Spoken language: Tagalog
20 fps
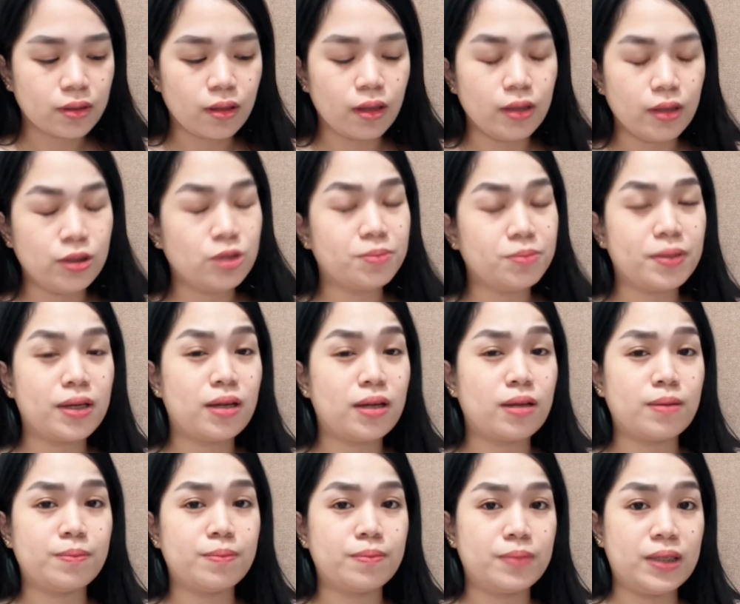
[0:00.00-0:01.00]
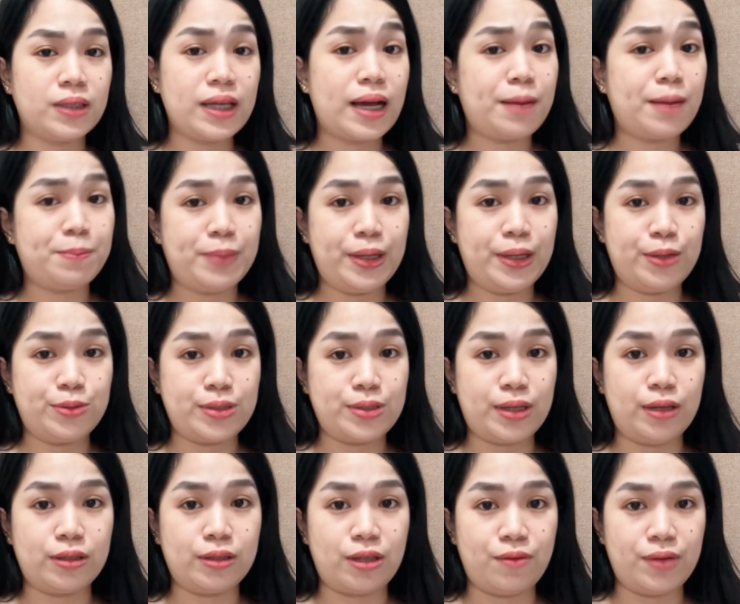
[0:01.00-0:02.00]
yung mga i-apply ko sa
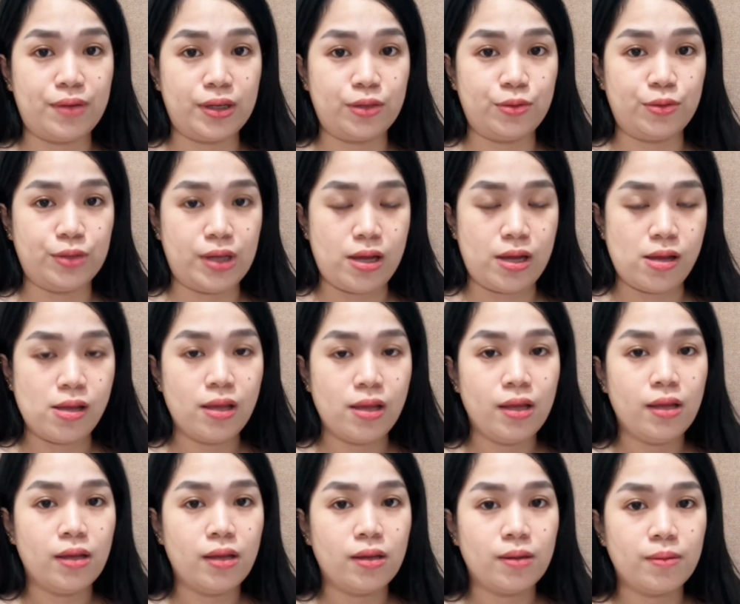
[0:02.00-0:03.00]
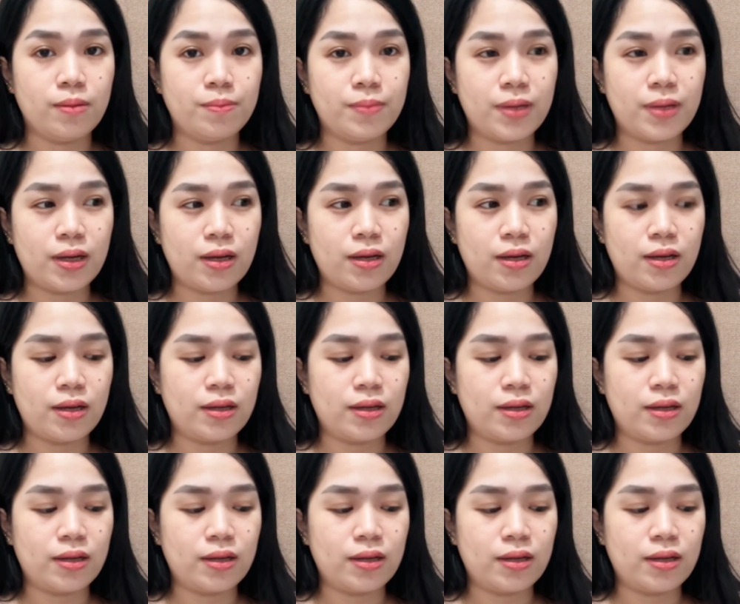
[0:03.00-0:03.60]
katawan ko na mga,